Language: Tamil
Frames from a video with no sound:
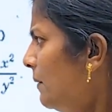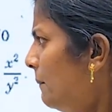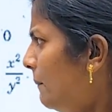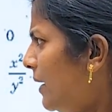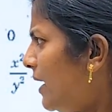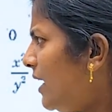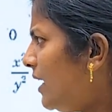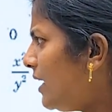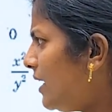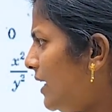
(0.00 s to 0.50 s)

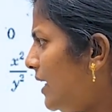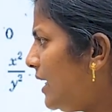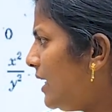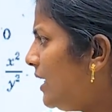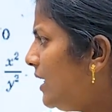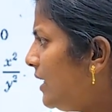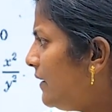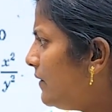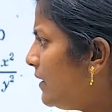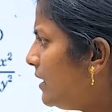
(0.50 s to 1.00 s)
பாருங்களேன்
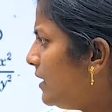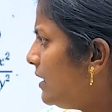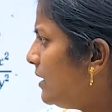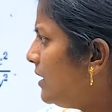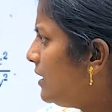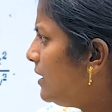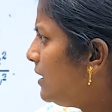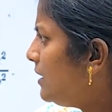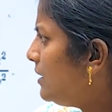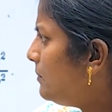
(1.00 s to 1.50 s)
இங்கே வந்து
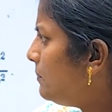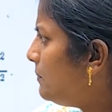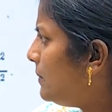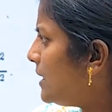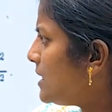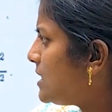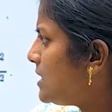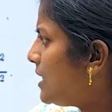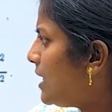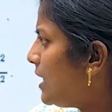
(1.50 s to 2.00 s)

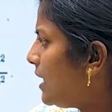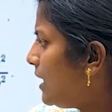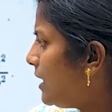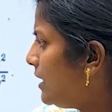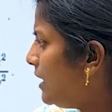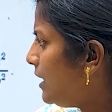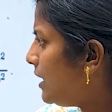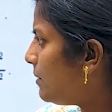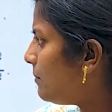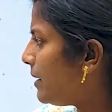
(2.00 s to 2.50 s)
ப்ளஸ்ஸாக
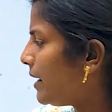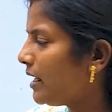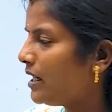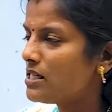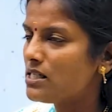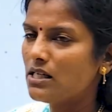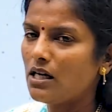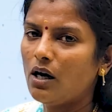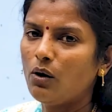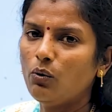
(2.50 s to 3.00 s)
இருக்கிறது இங்கே
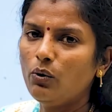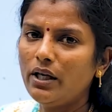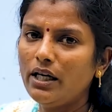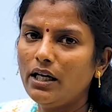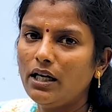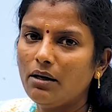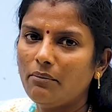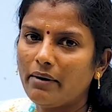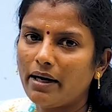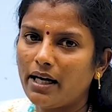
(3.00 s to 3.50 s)
மைனஸாகவும்
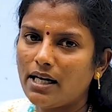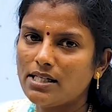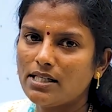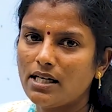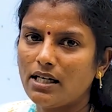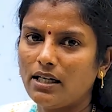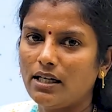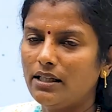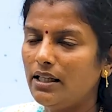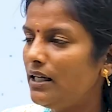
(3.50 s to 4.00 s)
இங்கே
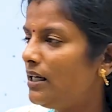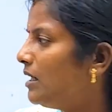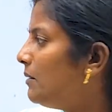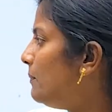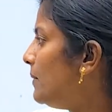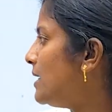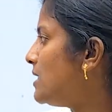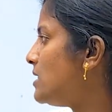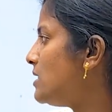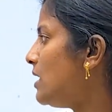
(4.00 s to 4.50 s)
மைனஸாக இருக்கிறது இங்கே
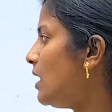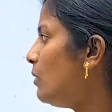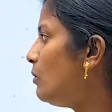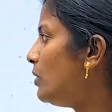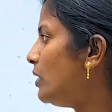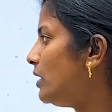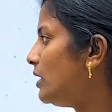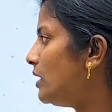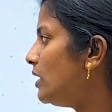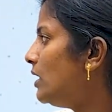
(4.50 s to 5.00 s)

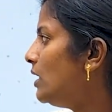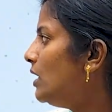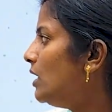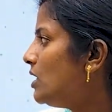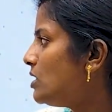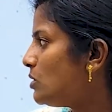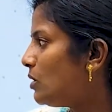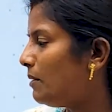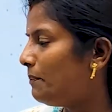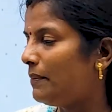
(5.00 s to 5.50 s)
ப்ளஸ்ஸாகவும் இருக்குது
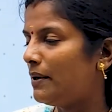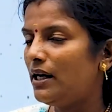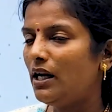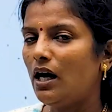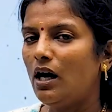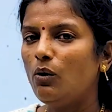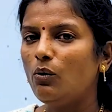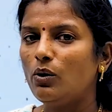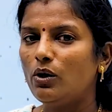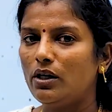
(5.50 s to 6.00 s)
ஸோ அப்போ
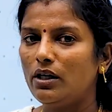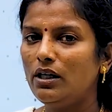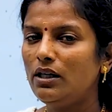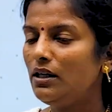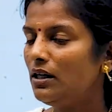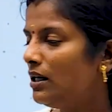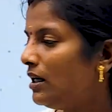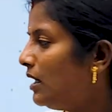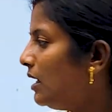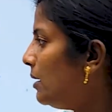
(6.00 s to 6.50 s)
நான் ஒரு
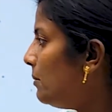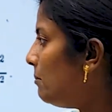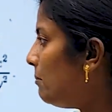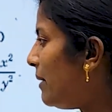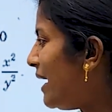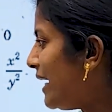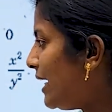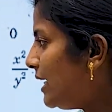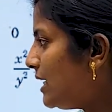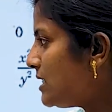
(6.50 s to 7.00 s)

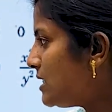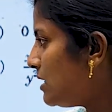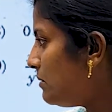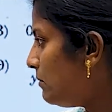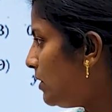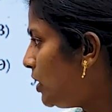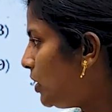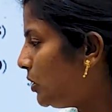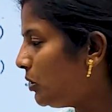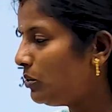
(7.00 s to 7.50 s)
மைனஸை
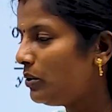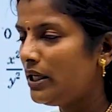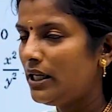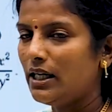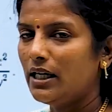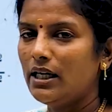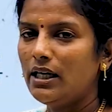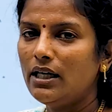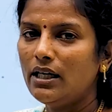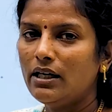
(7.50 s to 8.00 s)
மட்டும்
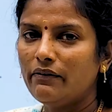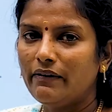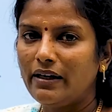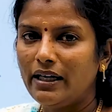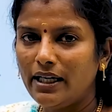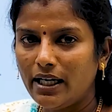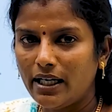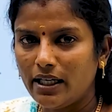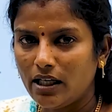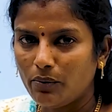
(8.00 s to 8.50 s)
இங்கே
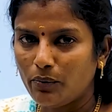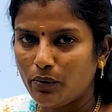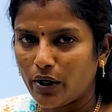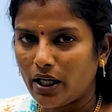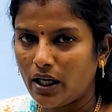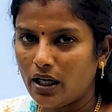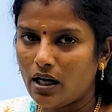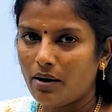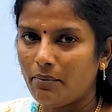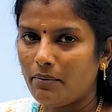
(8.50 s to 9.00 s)
வெளியே எடுக்க
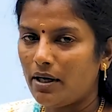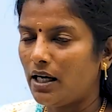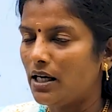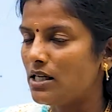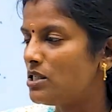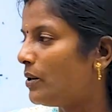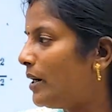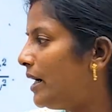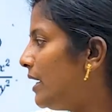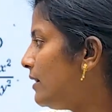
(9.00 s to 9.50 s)
போகிறேன்
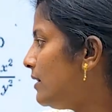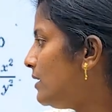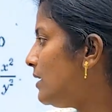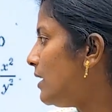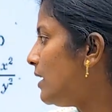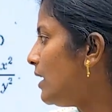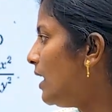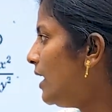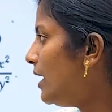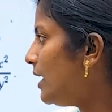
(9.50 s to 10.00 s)
காமனாக ஸோ
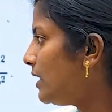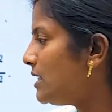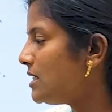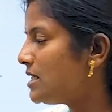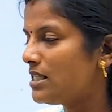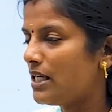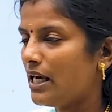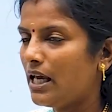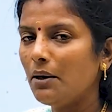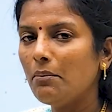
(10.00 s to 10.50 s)
எடுத்துட்டேன்னா இது
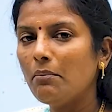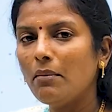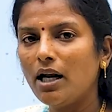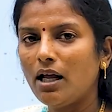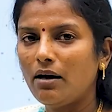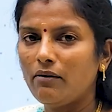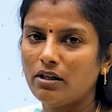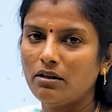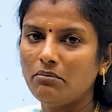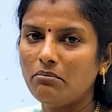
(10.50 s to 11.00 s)
சேமாக
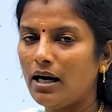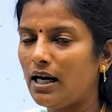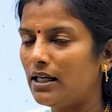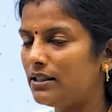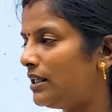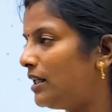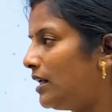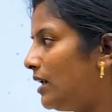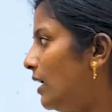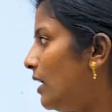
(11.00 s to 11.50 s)
நான் வந்து
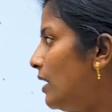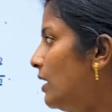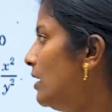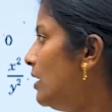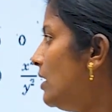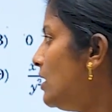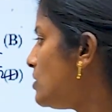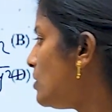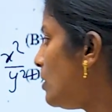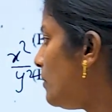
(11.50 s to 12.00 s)
மாற்றிடலாம்
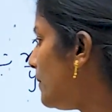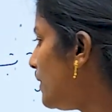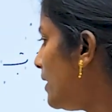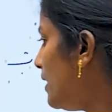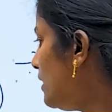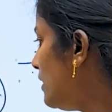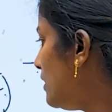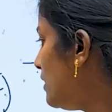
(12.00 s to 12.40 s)
ஸோ அப்போ